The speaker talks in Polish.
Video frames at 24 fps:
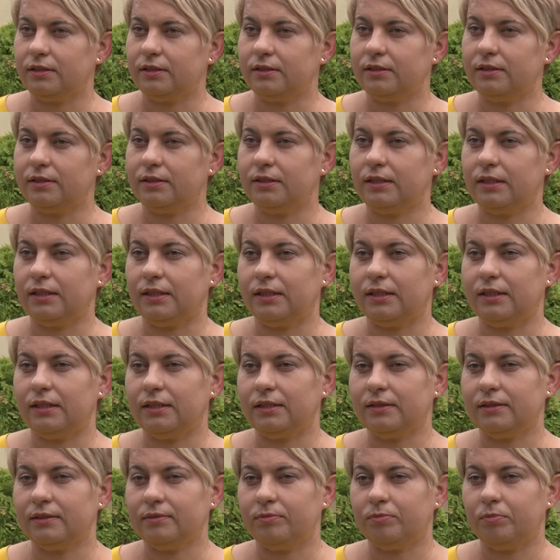
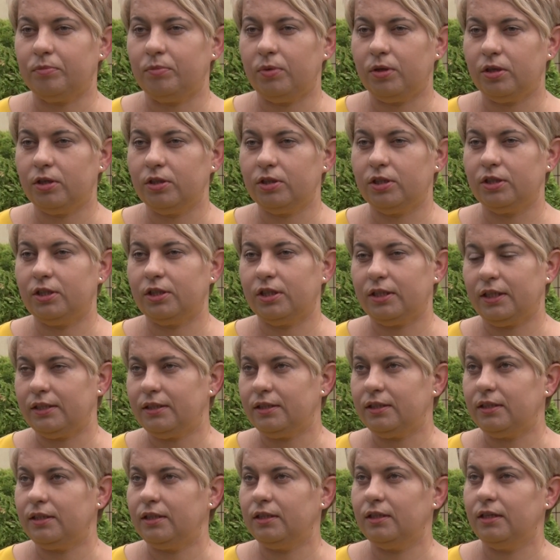na bloki,
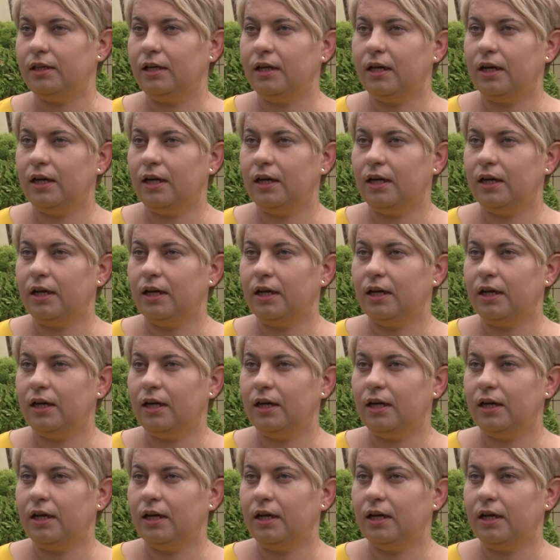kredki,